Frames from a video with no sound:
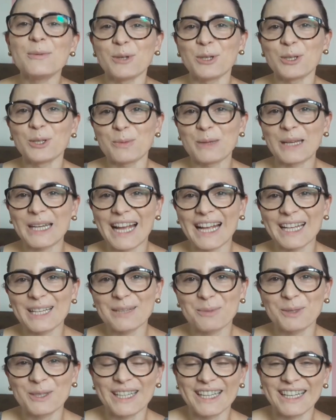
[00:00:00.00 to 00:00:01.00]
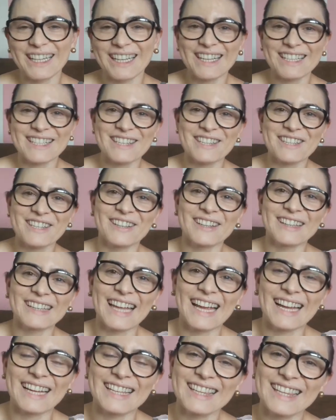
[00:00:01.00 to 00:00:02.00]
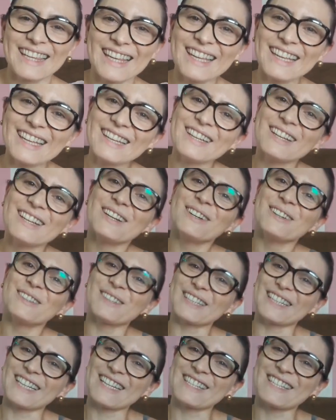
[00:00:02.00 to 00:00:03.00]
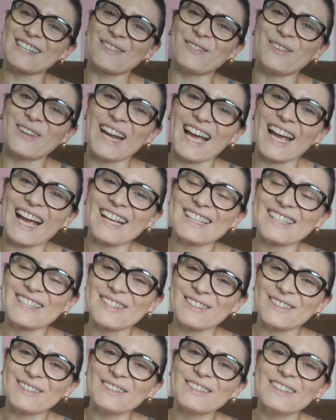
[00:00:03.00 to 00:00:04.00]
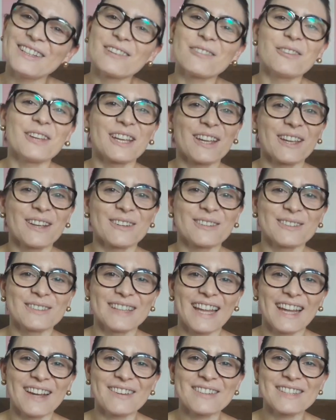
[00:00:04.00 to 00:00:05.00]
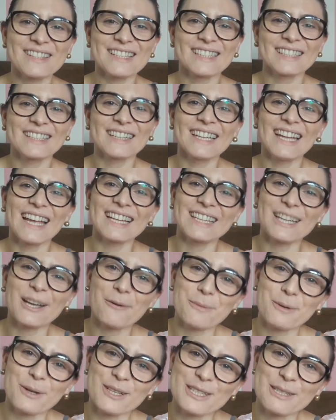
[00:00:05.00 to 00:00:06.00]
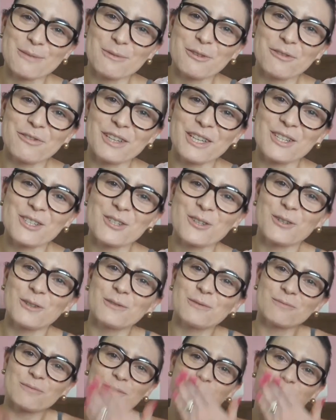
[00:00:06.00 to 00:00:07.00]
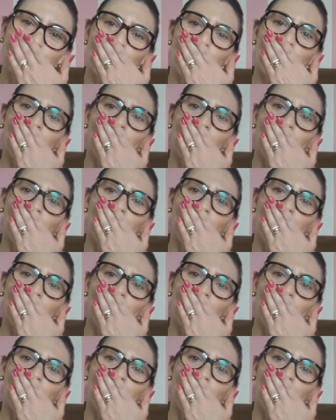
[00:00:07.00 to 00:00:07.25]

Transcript: Muito obrigada por terem assistido até aqui. Um grande abraço, fiquem com Deus e até o próximo vídeo.